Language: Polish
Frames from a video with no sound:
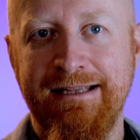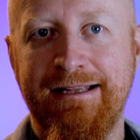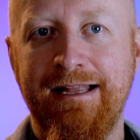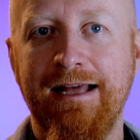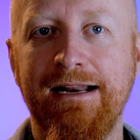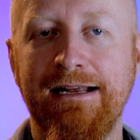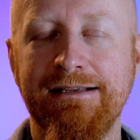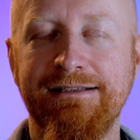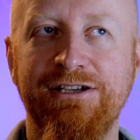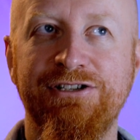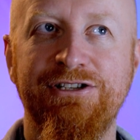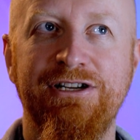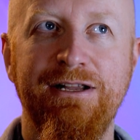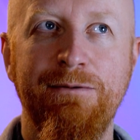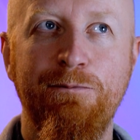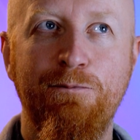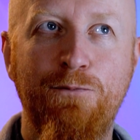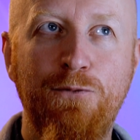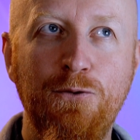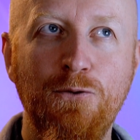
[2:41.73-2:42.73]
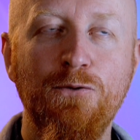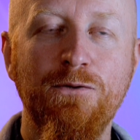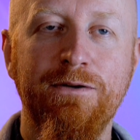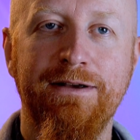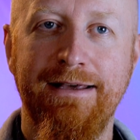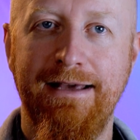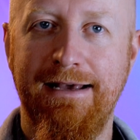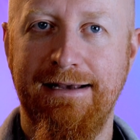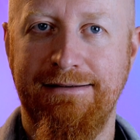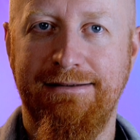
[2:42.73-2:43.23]
I teraz, jeżeli
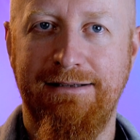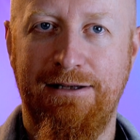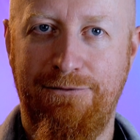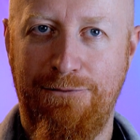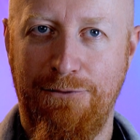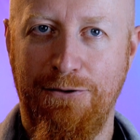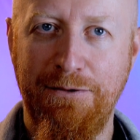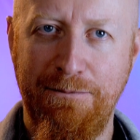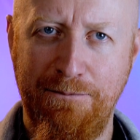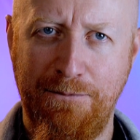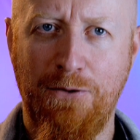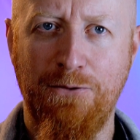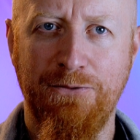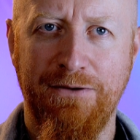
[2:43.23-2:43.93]
Bóg jest Twoim